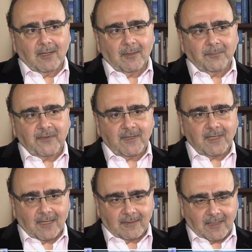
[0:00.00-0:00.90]

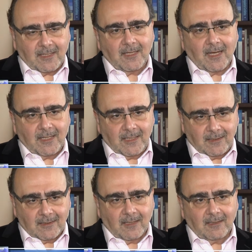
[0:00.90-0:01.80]
psiquiatria
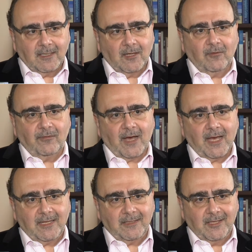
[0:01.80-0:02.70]
ainda, não
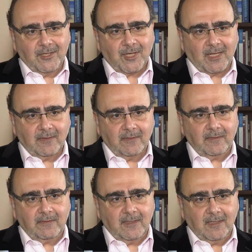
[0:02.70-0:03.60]
vai deixar de
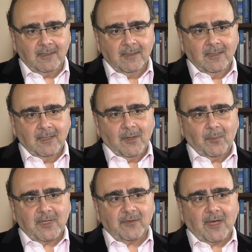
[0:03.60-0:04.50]
existir,
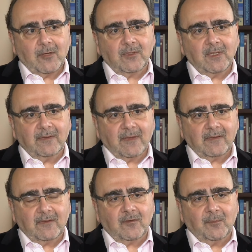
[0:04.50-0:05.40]
mas vai utilizar
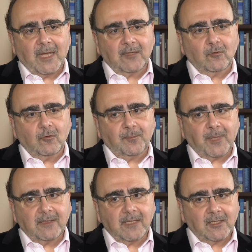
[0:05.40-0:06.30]
esses métodos
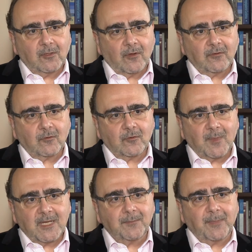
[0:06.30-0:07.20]
para diagnósticos
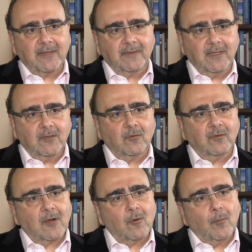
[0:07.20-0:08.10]
mais precisos e
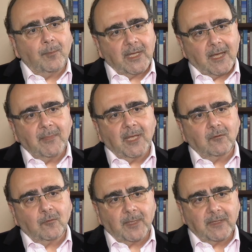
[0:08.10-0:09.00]

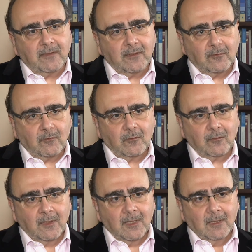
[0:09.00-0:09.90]
acompanhamentos precisos.
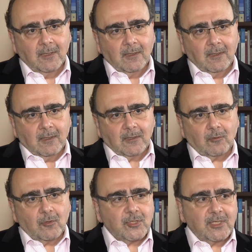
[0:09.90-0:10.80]
Então,
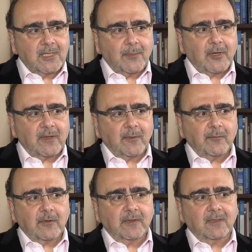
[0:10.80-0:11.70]
hoje em dia, por exemplo,
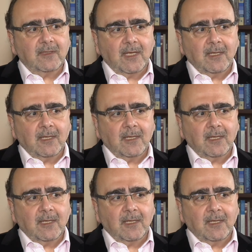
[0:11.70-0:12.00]
você tem